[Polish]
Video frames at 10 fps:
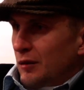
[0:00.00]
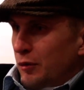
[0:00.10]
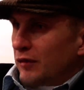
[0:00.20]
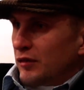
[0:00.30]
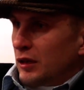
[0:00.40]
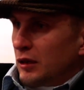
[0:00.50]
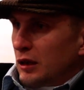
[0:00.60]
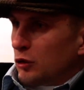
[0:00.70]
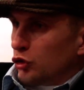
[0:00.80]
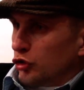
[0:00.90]
naprawdę
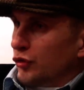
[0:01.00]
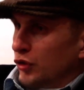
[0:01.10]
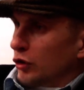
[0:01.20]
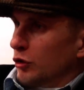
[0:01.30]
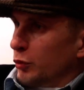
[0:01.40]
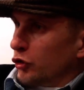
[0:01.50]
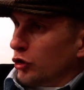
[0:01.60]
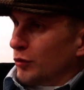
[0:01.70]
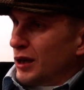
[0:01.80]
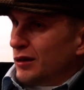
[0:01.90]
na dość wysokim
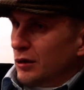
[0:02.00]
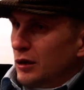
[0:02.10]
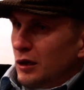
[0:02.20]
poziomie.